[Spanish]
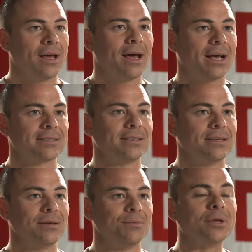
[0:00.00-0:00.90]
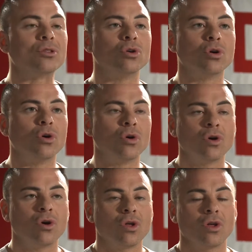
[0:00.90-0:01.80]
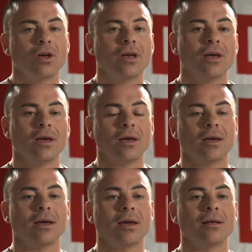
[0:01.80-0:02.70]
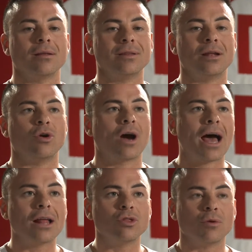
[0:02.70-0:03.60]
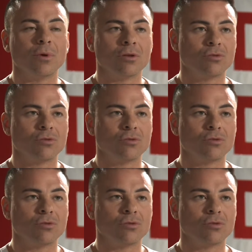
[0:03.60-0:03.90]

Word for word: así viendo, eh, dialogando,